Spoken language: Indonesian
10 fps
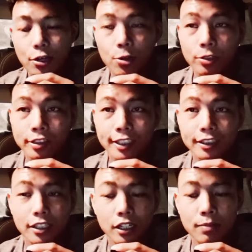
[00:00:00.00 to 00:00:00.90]

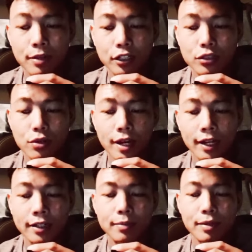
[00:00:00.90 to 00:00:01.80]
konsisten
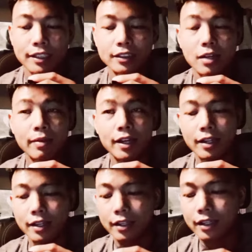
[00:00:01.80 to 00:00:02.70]
berjuang bersama